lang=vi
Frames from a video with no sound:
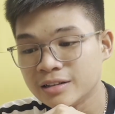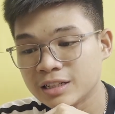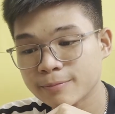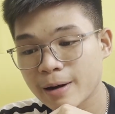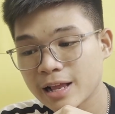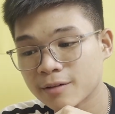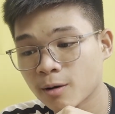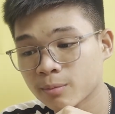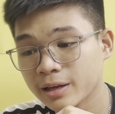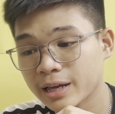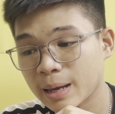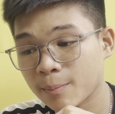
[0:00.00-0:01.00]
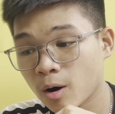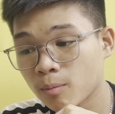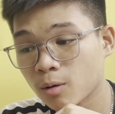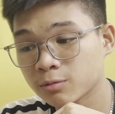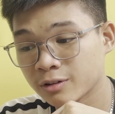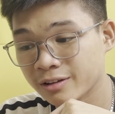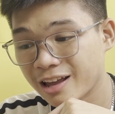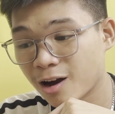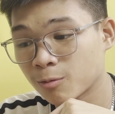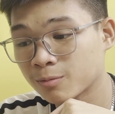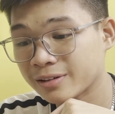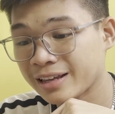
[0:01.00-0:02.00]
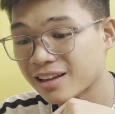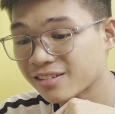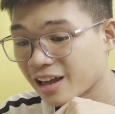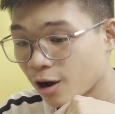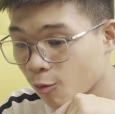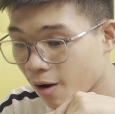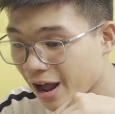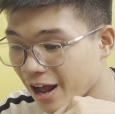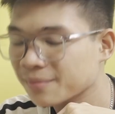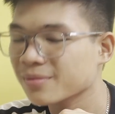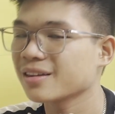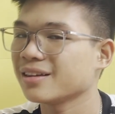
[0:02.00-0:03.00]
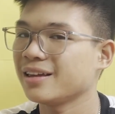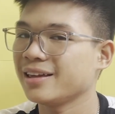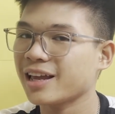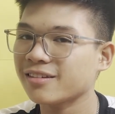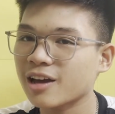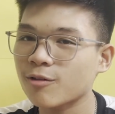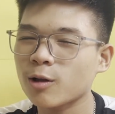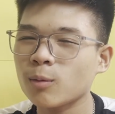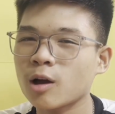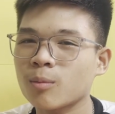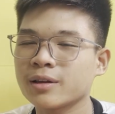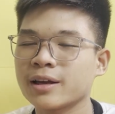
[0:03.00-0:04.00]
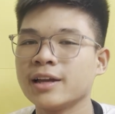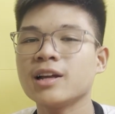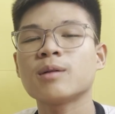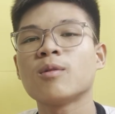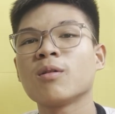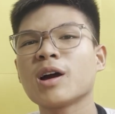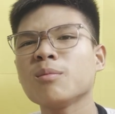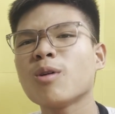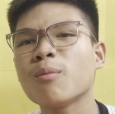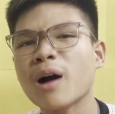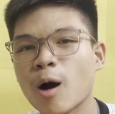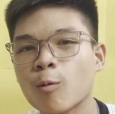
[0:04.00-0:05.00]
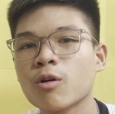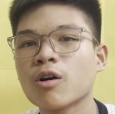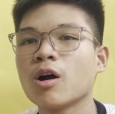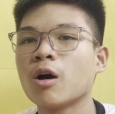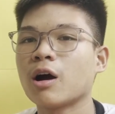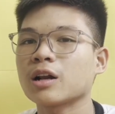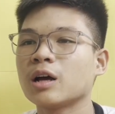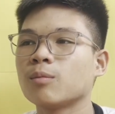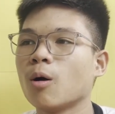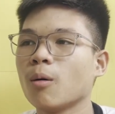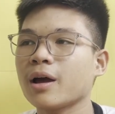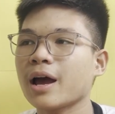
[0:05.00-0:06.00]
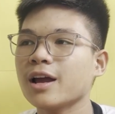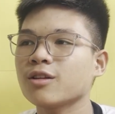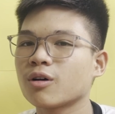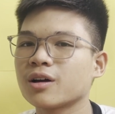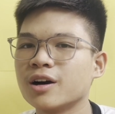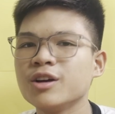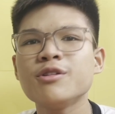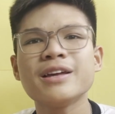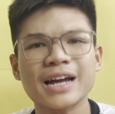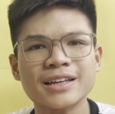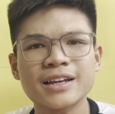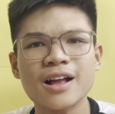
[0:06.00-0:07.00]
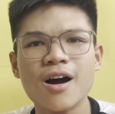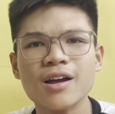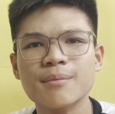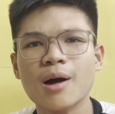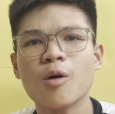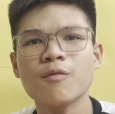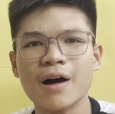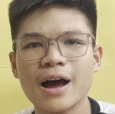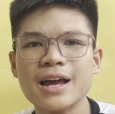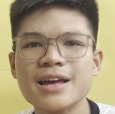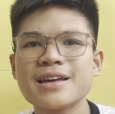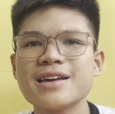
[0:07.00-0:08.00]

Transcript: Thứ ba là phòng thí nghiệm bộ môn tự động Yaskawa. Thì Yaskawa lúc đầu mình nghĩ đó là một cái môn học hoặc là một cái thuật ngữ chuyên ngành gì đó, nhưng mà không phải.